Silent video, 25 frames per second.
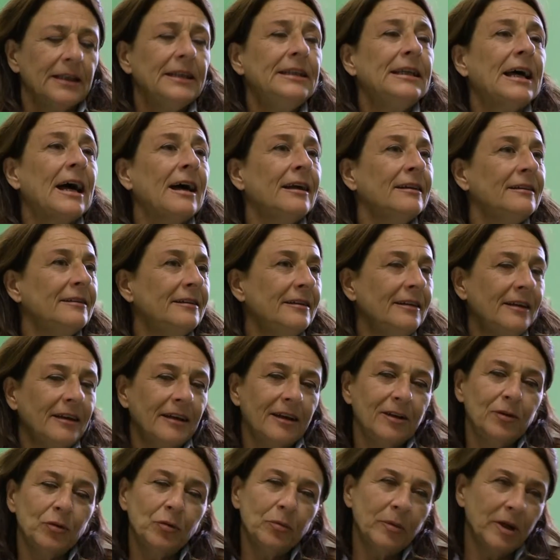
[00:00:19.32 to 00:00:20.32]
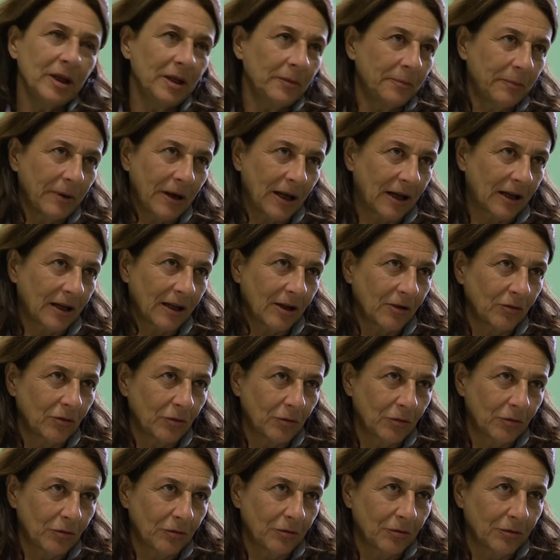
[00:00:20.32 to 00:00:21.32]
dati e i numeri
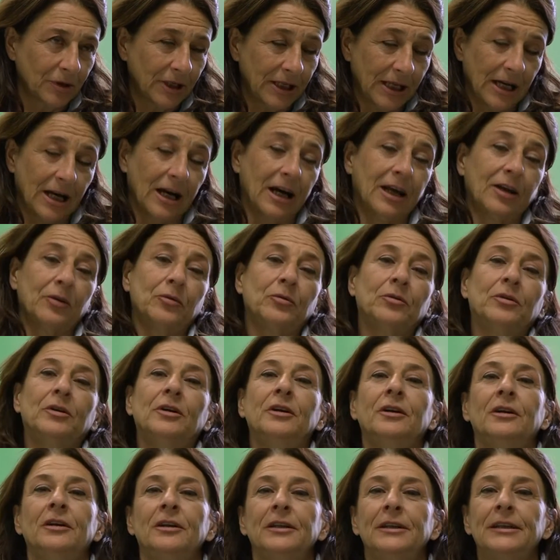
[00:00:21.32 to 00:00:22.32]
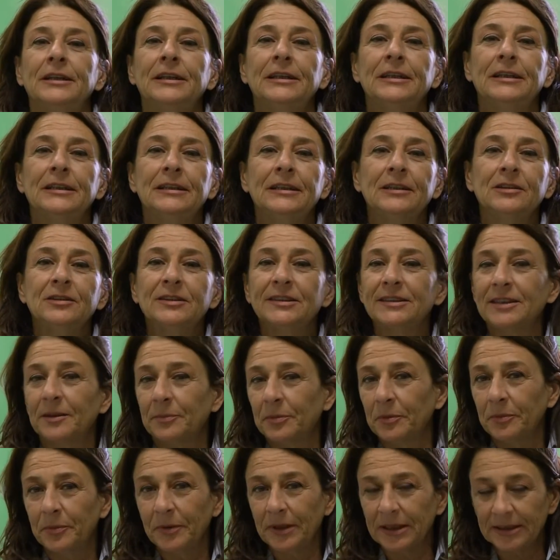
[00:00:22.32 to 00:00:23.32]
parlano chiaro, eh, la nostra
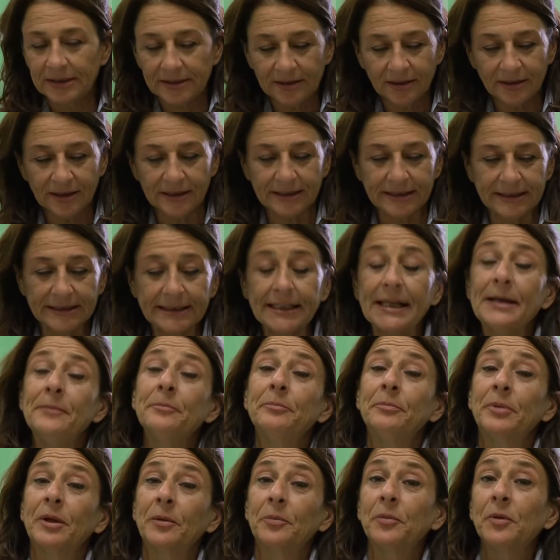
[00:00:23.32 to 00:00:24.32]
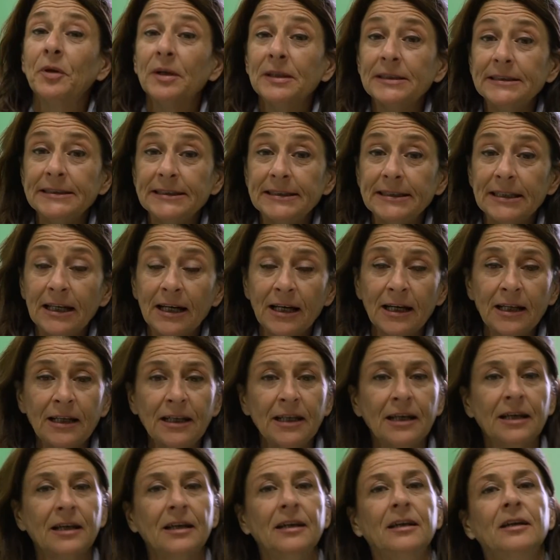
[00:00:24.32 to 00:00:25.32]
popolazione è sempre più
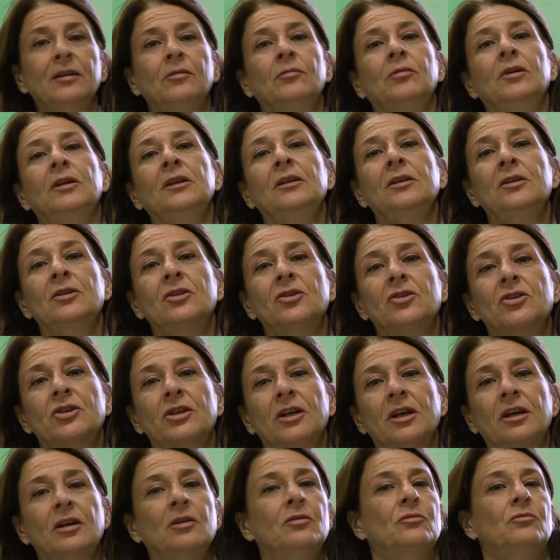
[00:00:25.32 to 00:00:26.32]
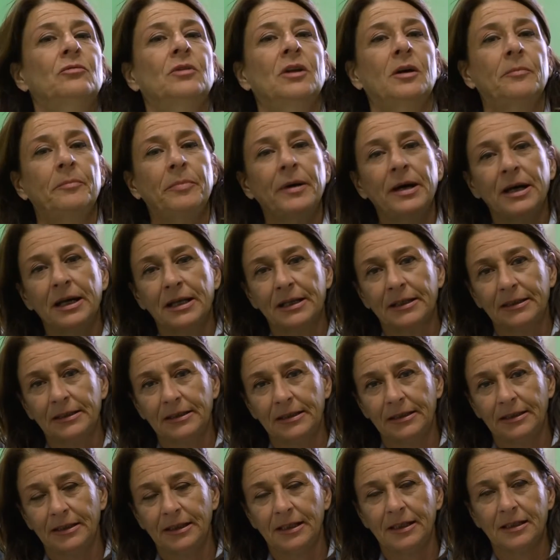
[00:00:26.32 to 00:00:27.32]
anziana e quindi c'è una
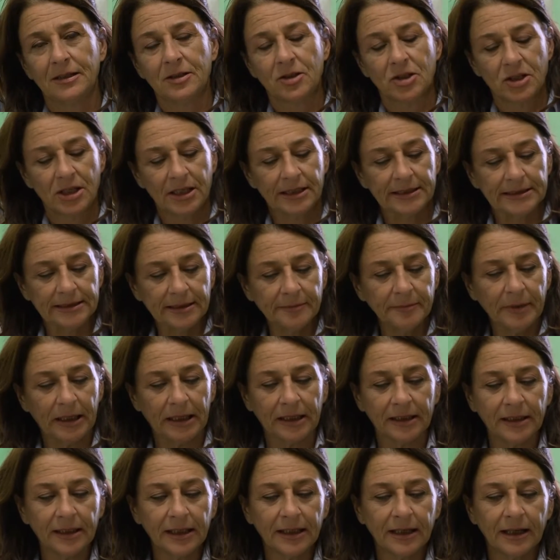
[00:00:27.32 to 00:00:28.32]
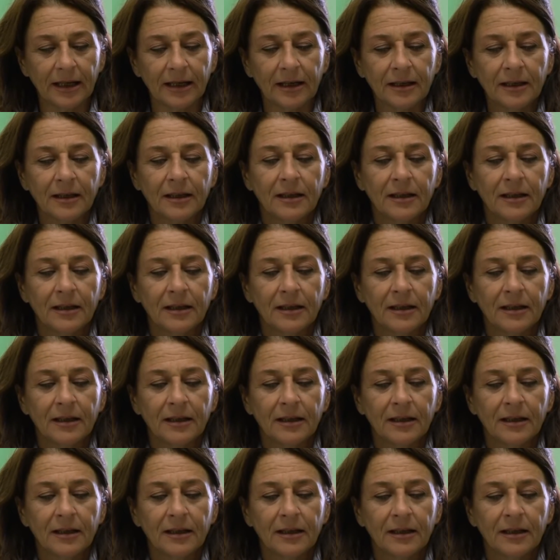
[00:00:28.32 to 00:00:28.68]
parte della scienza medica